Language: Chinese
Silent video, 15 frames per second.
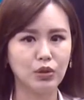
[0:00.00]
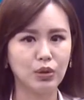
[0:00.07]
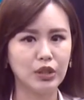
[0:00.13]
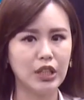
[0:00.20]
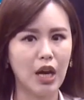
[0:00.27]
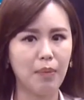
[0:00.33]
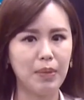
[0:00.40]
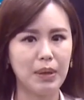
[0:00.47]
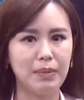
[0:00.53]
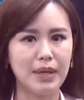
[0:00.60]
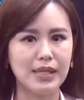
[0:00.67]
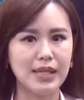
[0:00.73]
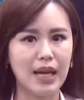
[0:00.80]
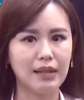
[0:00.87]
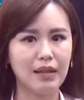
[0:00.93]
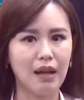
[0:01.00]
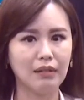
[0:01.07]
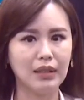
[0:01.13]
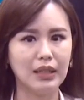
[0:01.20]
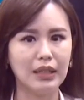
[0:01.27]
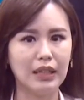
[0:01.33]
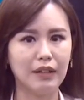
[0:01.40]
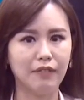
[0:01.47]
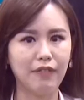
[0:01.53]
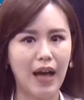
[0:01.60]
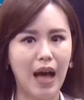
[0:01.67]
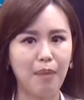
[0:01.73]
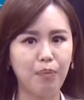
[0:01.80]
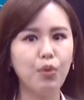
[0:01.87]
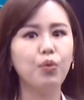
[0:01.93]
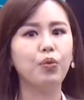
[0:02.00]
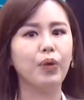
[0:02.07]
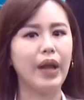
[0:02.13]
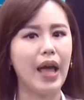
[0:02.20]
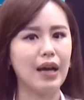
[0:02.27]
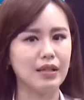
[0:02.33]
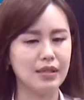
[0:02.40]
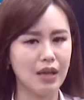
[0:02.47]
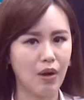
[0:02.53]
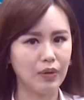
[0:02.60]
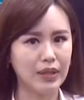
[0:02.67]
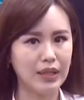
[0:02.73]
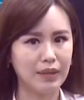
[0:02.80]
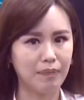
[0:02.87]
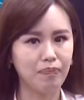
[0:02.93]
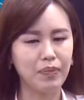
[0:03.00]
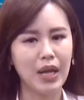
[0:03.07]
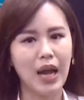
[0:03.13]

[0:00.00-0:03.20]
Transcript: 就是要避免在当地引发不良效应。